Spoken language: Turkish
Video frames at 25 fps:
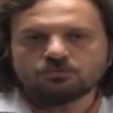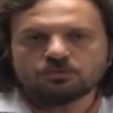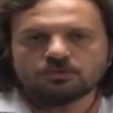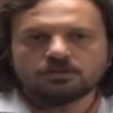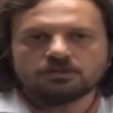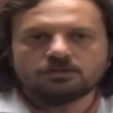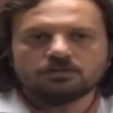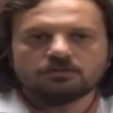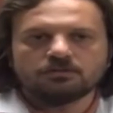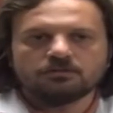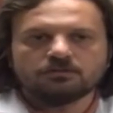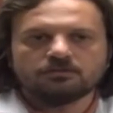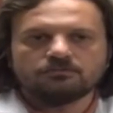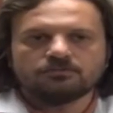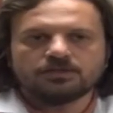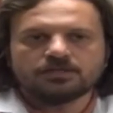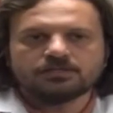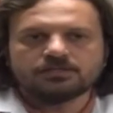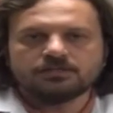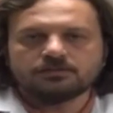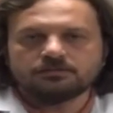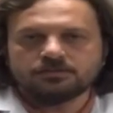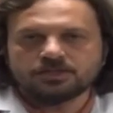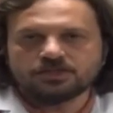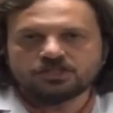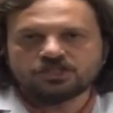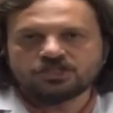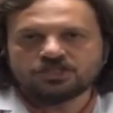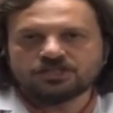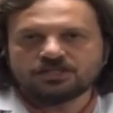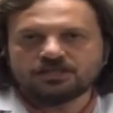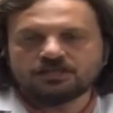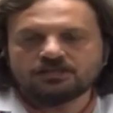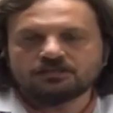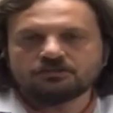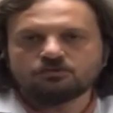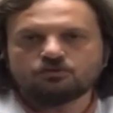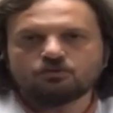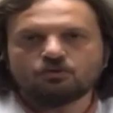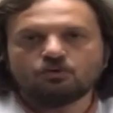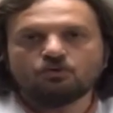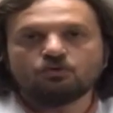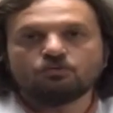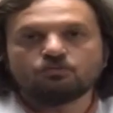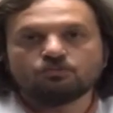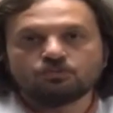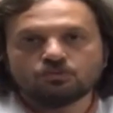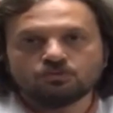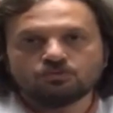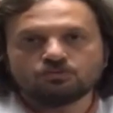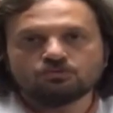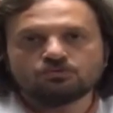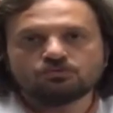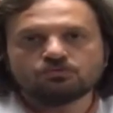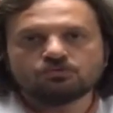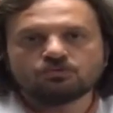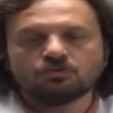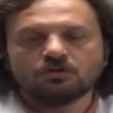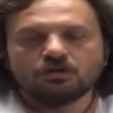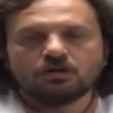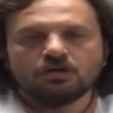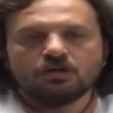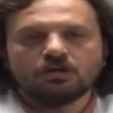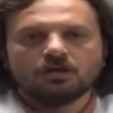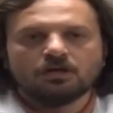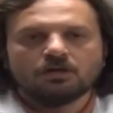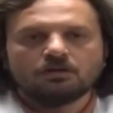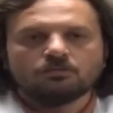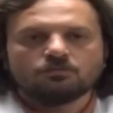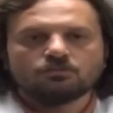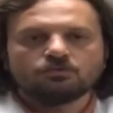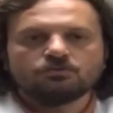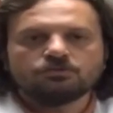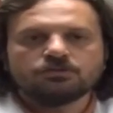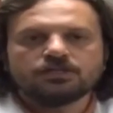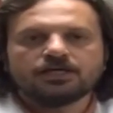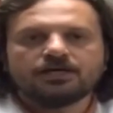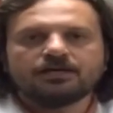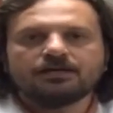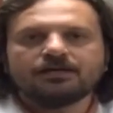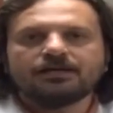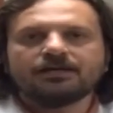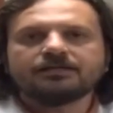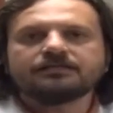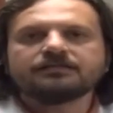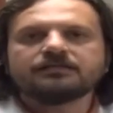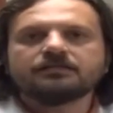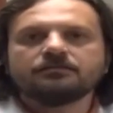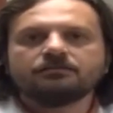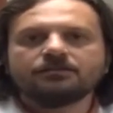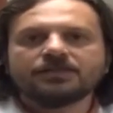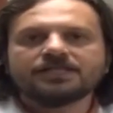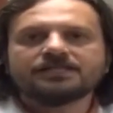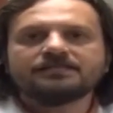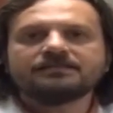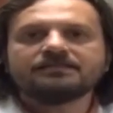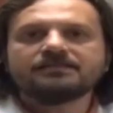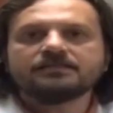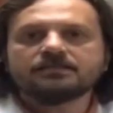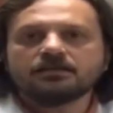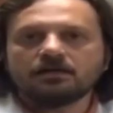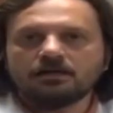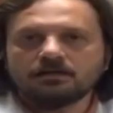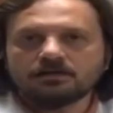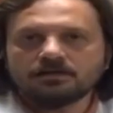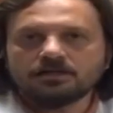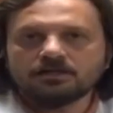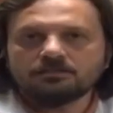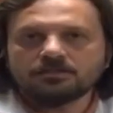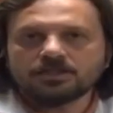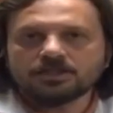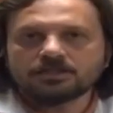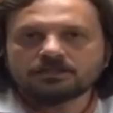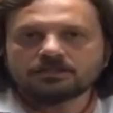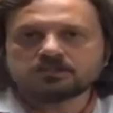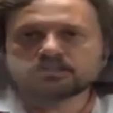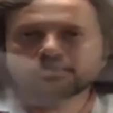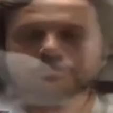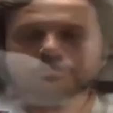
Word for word: e, varsa bir şikayeti, ön bulgusu bunun değerlendirilmesini sağlayabilir.